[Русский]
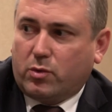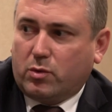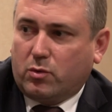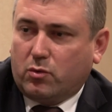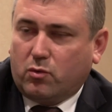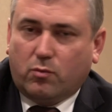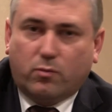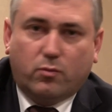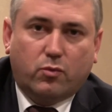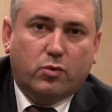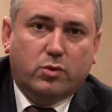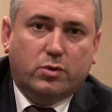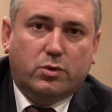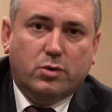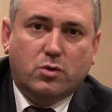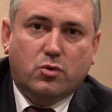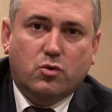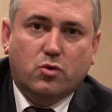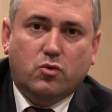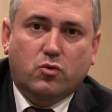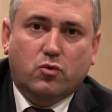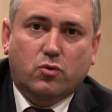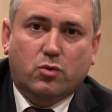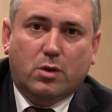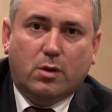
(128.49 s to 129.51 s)
что ну будете
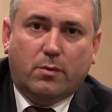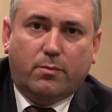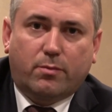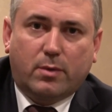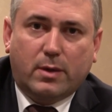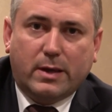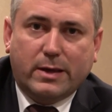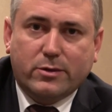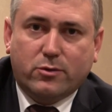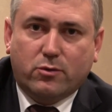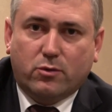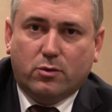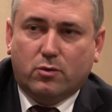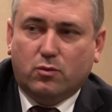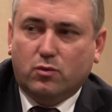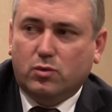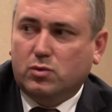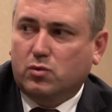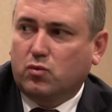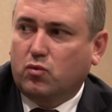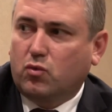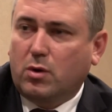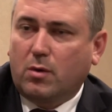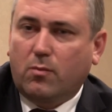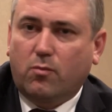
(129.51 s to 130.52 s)
чуть-чуть доплачивать,
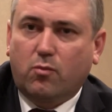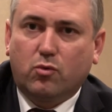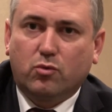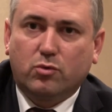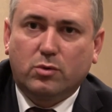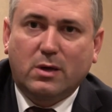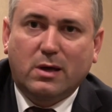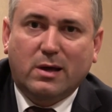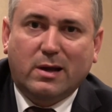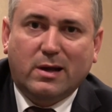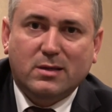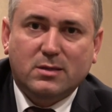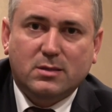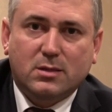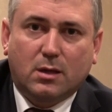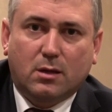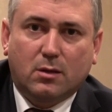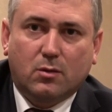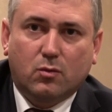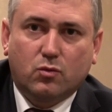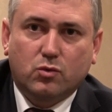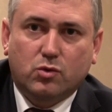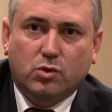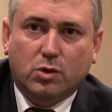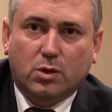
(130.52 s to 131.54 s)
услуга будет гораздо
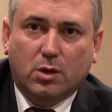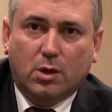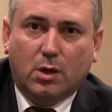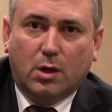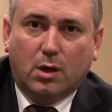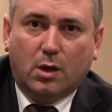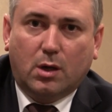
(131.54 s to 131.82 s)
лучше.